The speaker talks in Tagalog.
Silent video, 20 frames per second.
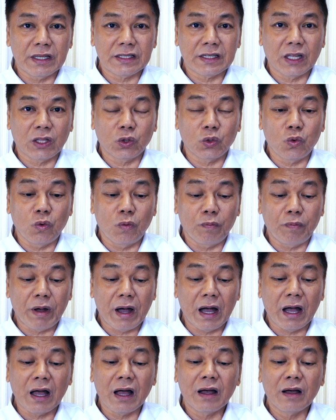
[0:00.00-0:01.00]
niya sa
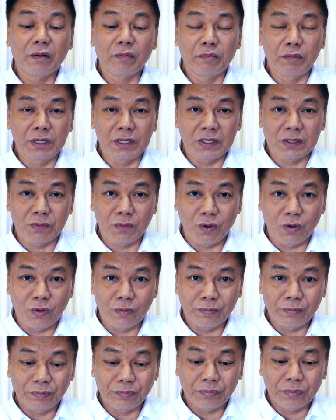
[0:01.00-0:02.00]
tupa mismo.
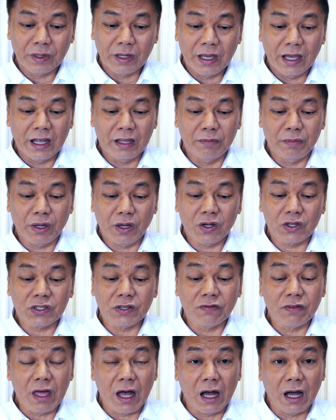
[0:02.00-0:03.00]
And because
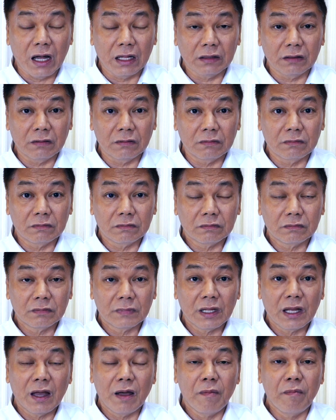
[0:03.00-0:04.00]
of that,
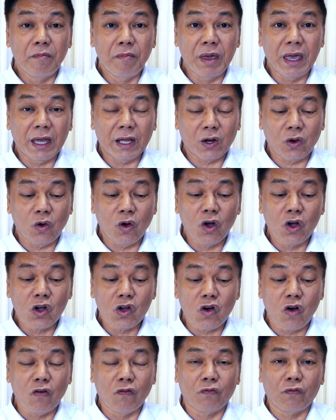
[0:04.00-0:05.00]
merong
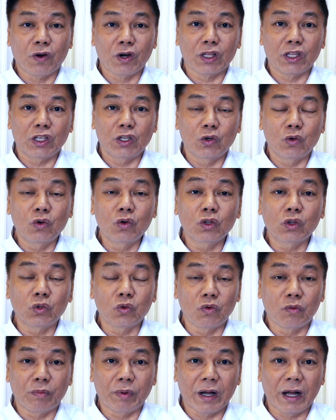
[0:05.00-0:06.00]
comfort yung
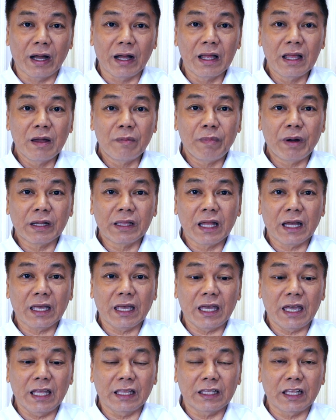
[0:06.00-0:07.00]
tupa pag
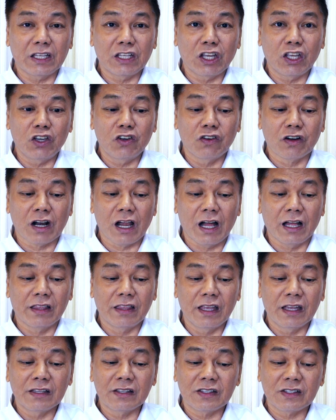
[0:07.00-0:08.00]
nakikita niya yung
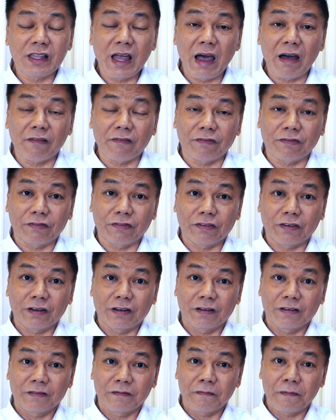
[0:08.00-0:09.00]
rod and staff.
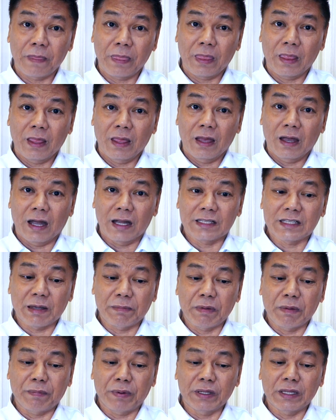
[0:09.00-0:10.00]
At
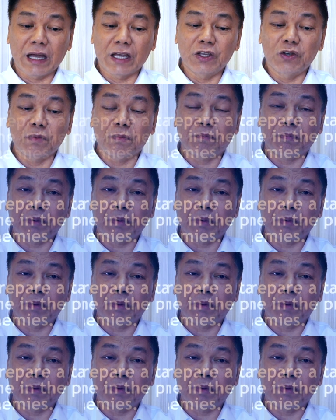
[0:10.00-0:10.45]
sabi pa niya, you